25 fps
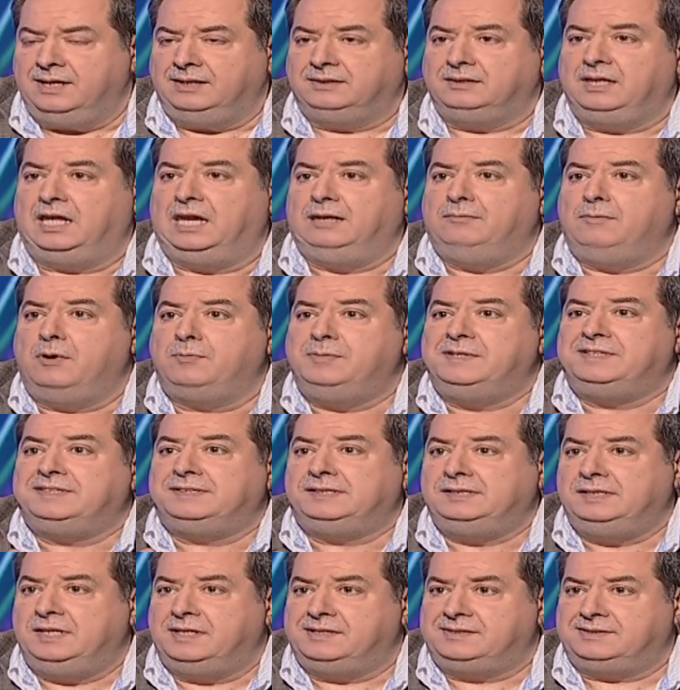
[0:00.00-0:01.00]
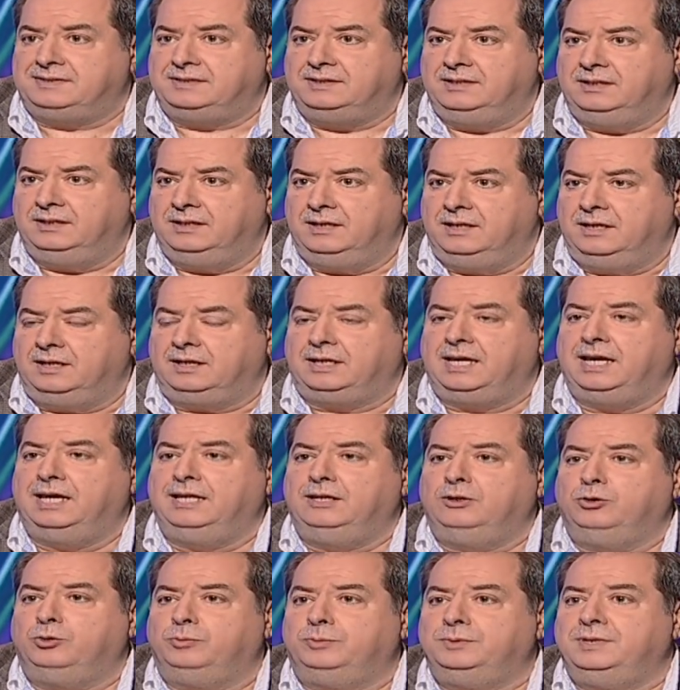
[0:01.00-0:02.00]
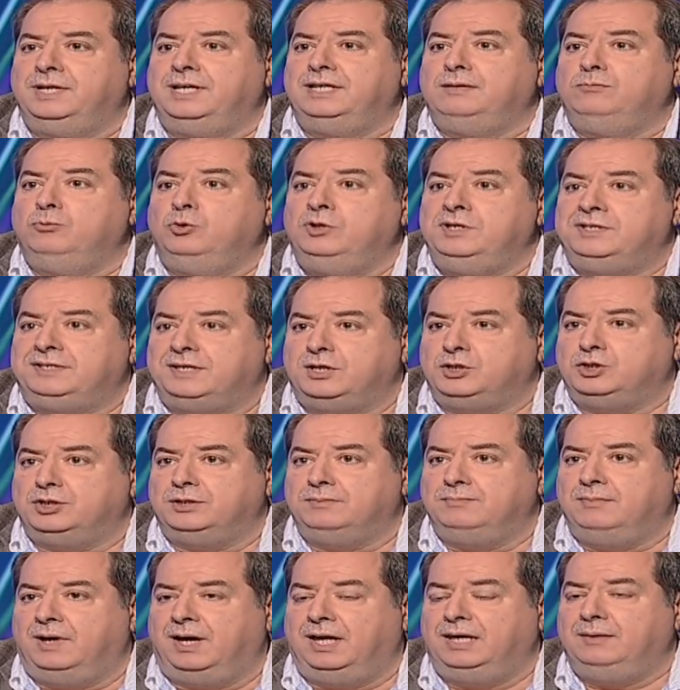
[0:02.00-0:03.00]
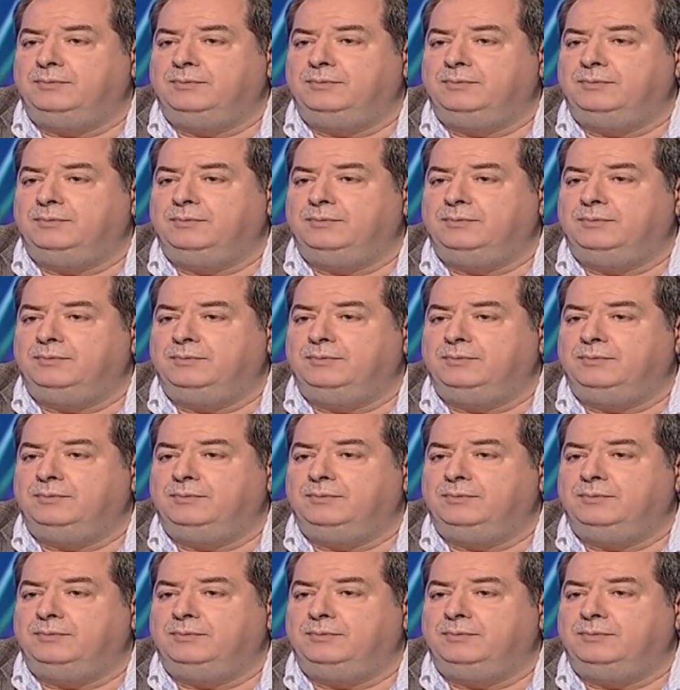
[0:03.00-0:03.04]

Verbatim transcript: طالما بالسياسة كان لبنان منسجم مع